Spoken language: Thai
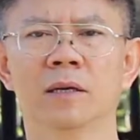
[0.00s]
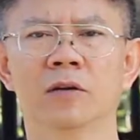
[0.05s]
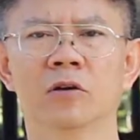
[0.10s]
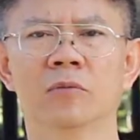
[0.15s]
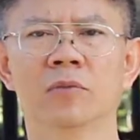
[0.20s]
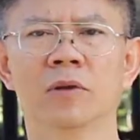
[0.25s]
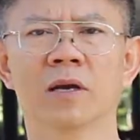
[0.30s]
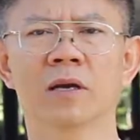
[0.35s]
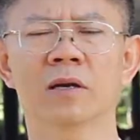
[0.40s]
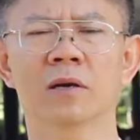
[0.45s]
ร
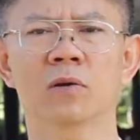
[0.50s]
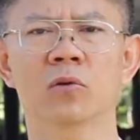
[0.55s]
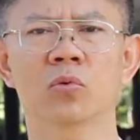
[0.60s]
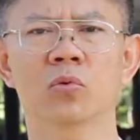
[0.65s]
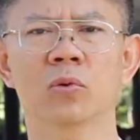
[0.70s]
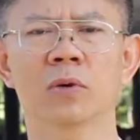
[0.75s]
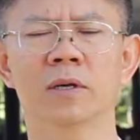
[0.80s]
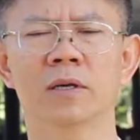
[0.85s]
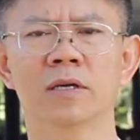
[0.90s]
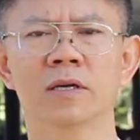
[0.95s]
วมทั้งก
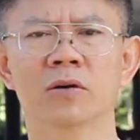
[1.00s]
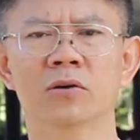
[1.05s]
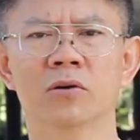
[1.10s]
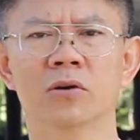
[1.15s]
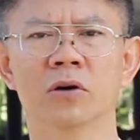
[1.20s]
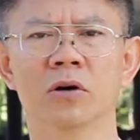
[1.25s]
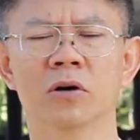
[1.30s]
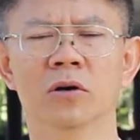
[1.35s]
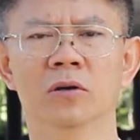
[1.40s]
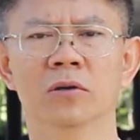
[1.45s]
ลัวเรื่อง
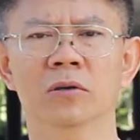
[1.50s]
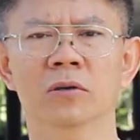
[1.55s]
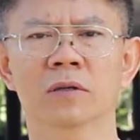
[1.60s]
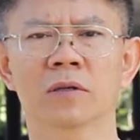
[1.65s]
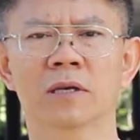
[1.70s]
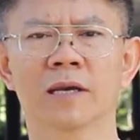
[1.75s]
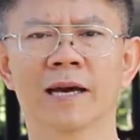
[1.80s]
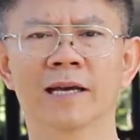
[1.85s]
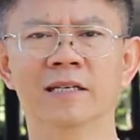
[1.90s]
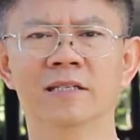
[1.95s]
ของ
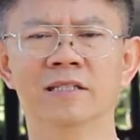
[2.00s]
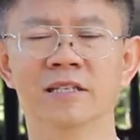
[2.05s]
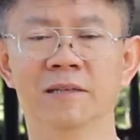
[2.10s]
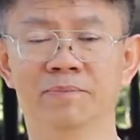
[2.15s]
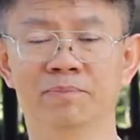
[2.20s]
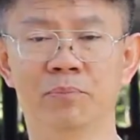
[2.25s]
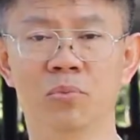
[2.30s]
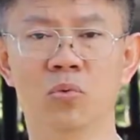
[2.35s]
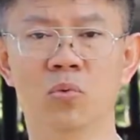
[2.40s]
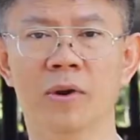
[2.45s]
การเจ็
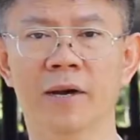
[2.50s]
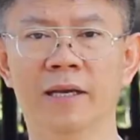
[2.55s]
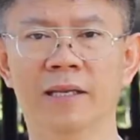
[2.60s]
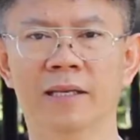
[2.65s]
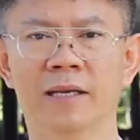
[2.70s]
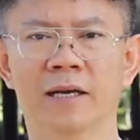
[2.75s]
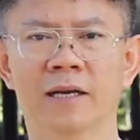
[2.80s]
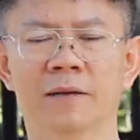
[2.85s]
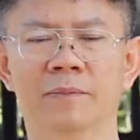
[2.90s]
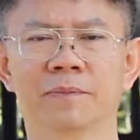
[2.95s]
บป่วย
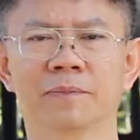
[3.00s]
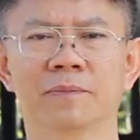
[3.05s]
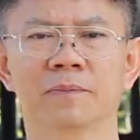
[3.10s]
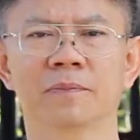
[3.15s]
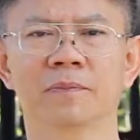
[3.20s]
นะครับ